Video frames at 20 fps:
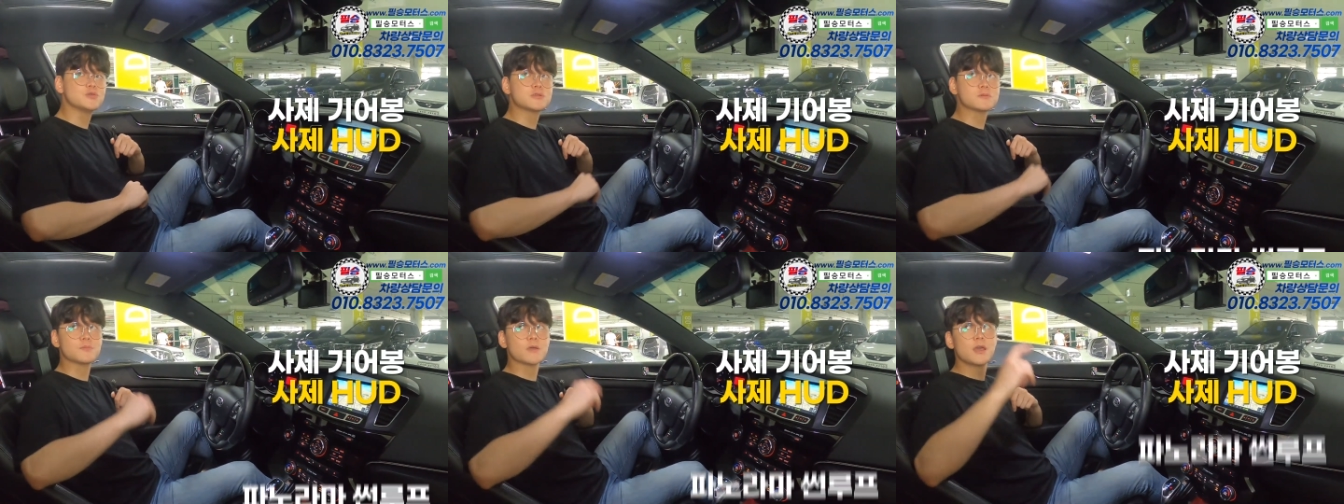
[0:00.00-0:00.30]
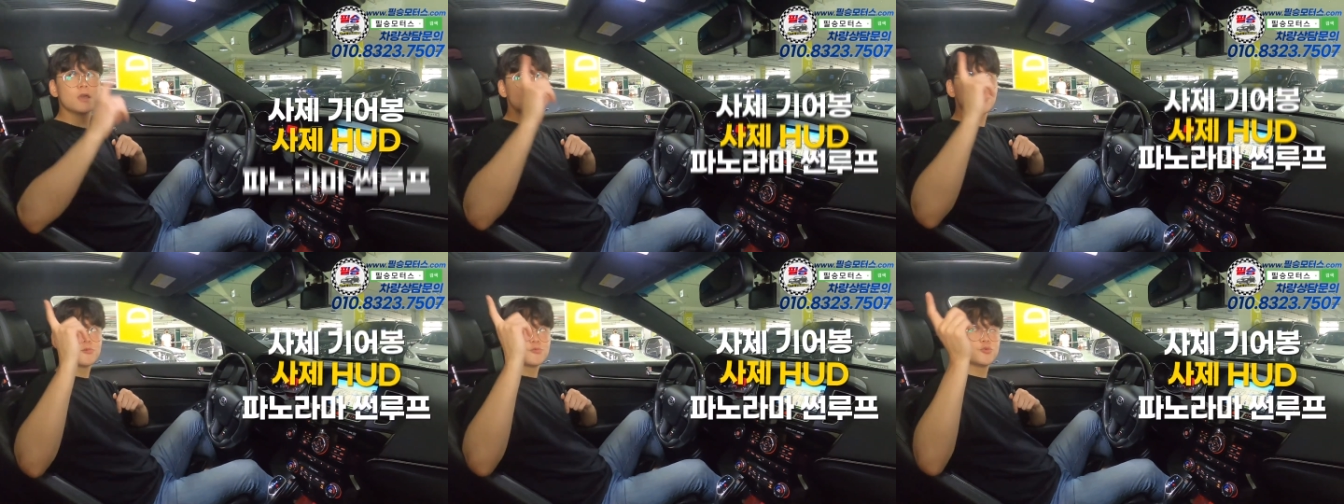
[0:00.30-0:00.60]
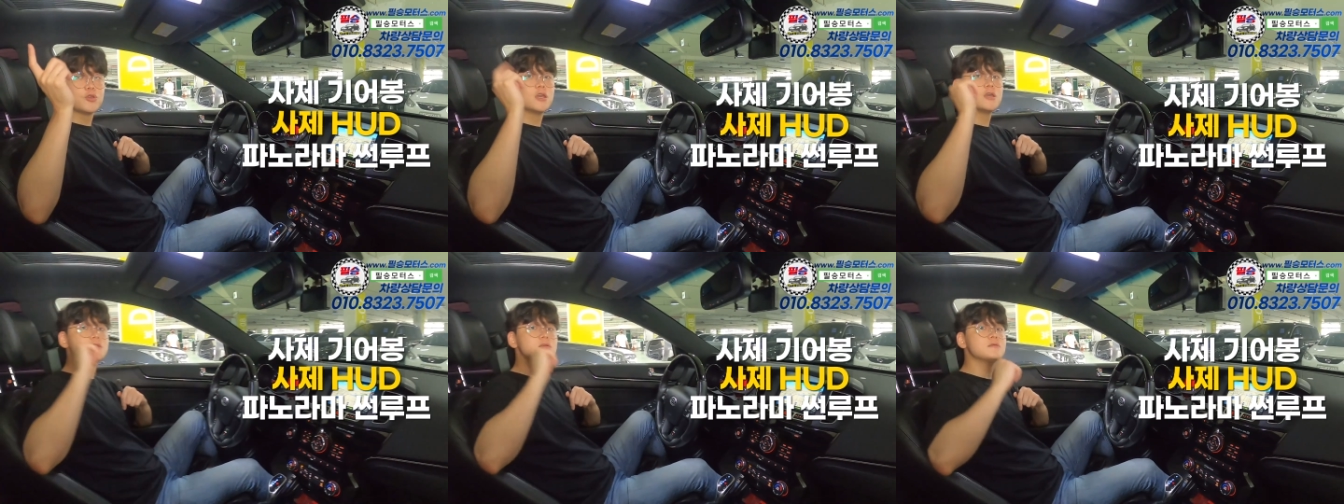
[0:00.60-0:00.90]
모습,
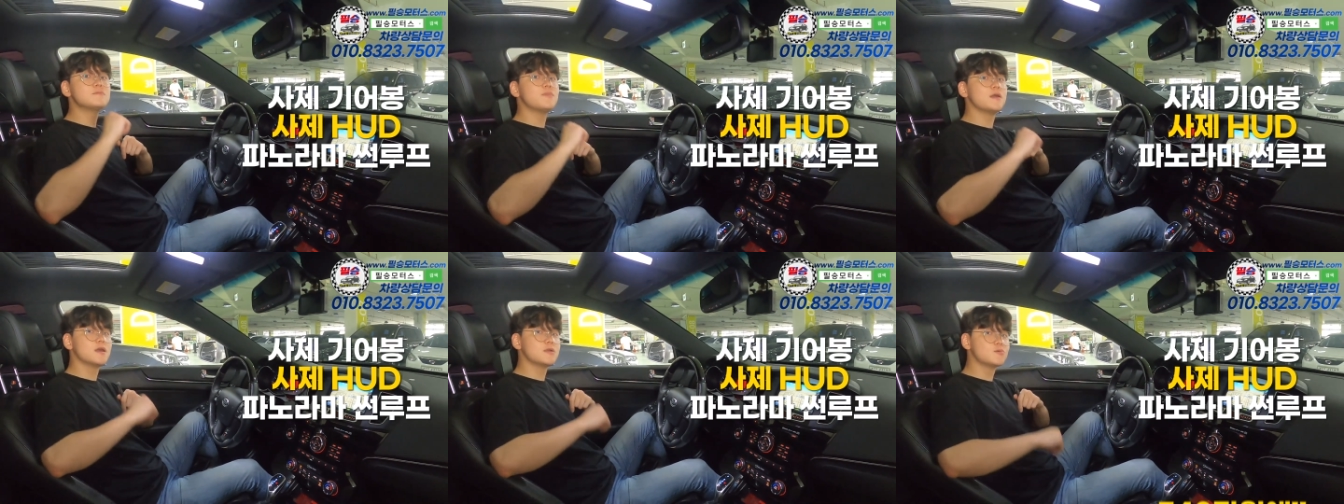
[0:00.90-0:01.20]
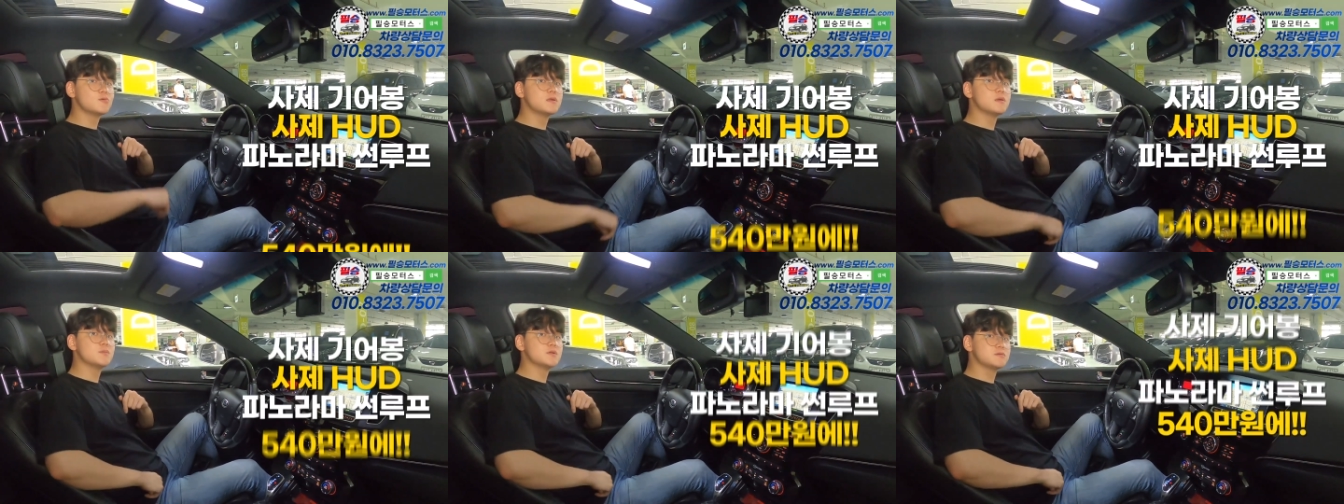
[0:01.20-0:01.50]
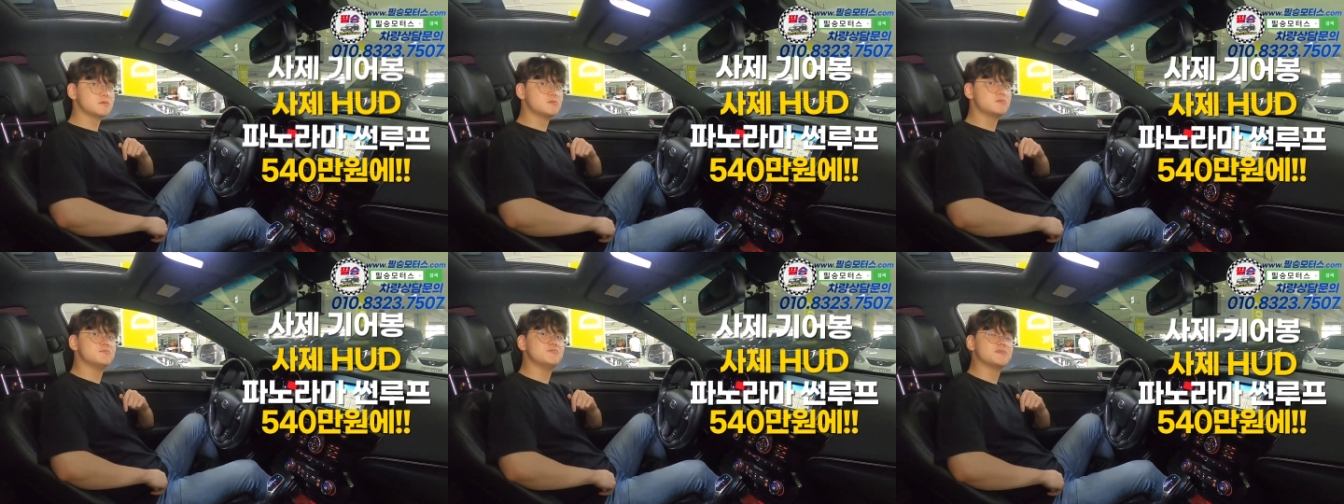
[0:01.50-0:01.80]
위에는 파노라마
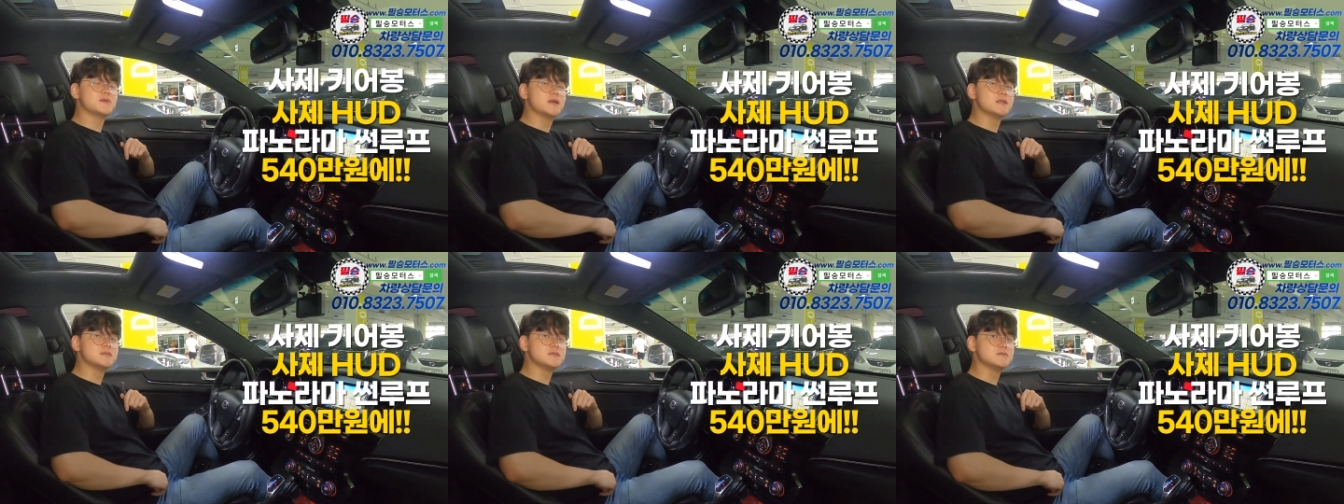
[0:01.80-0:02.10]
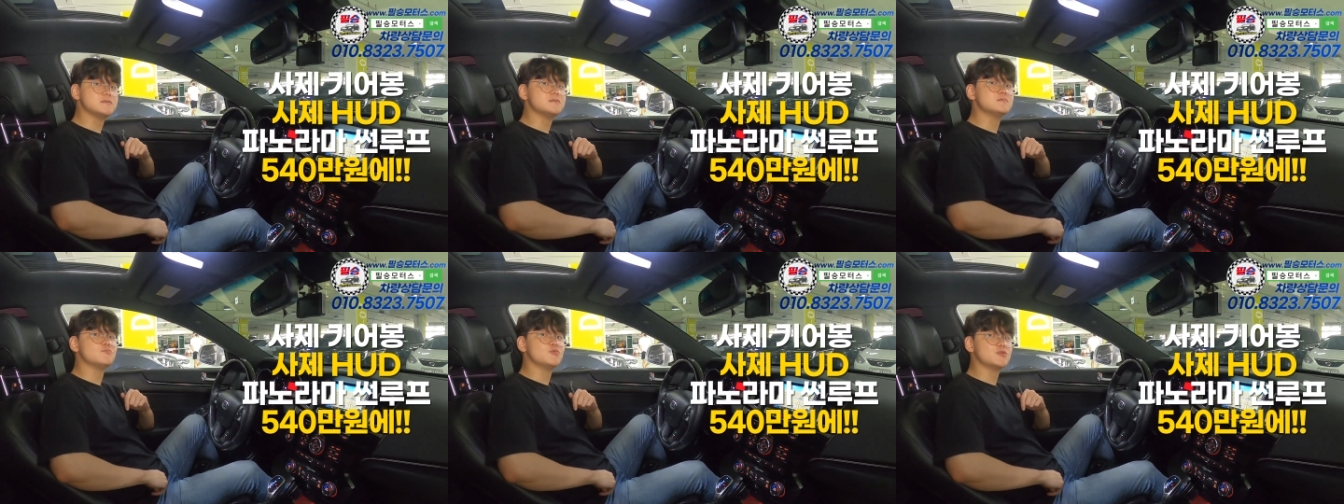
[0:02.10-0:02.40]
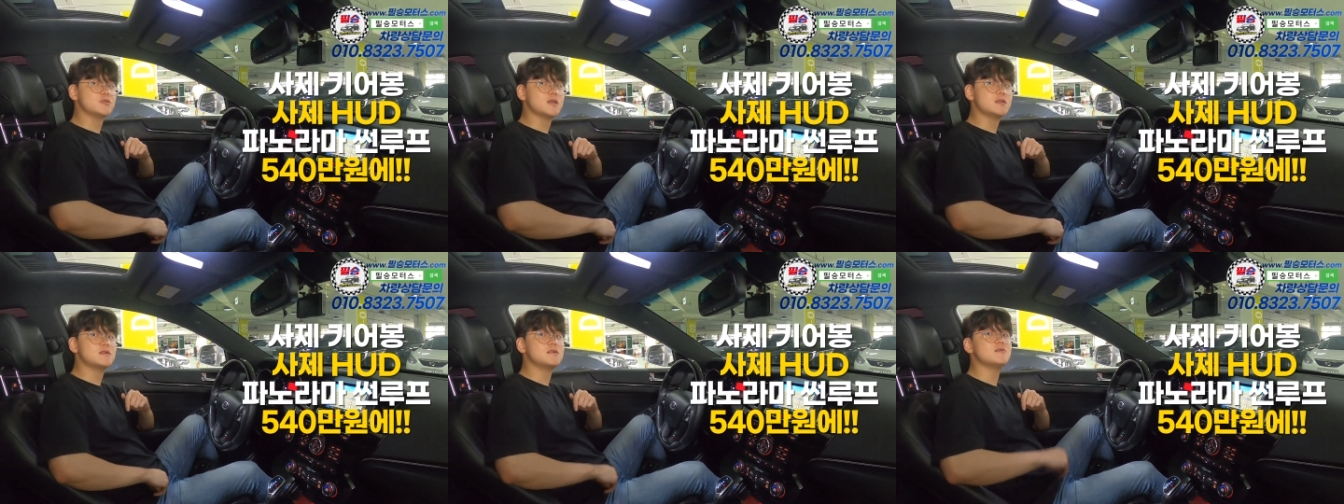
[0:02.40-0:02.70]
선루프까지 있는
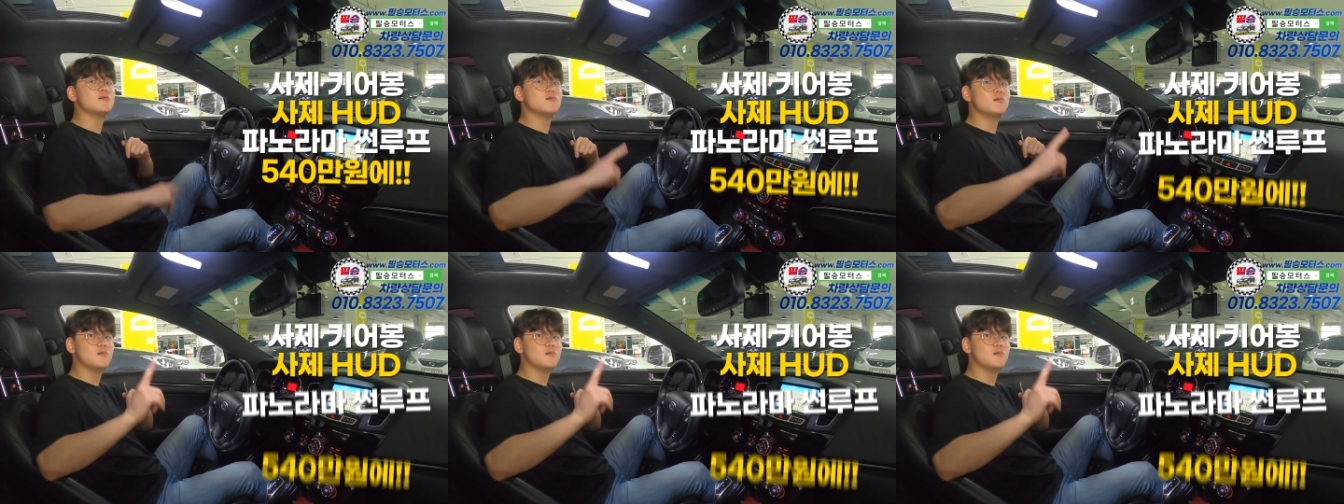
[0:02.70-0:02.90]
모델을